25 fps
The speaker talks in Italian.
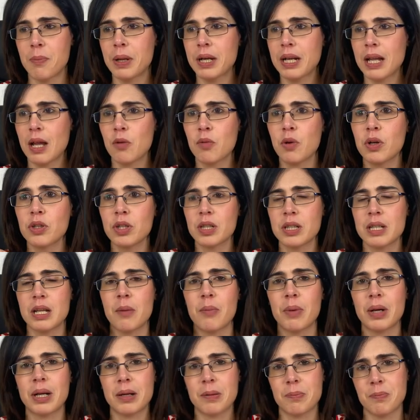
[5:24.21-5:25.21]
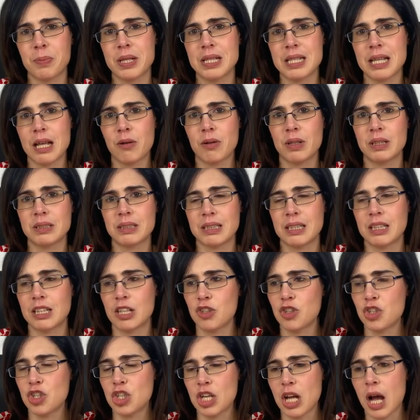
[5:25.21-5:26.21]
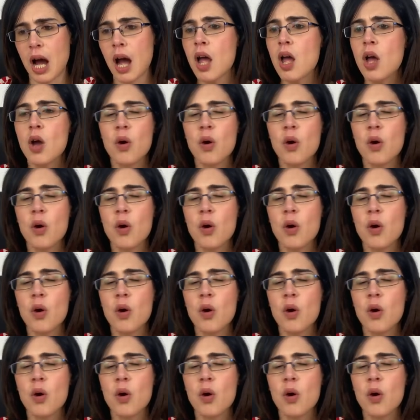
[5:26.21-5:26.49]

perché quando andiamo a pensare a una strategia,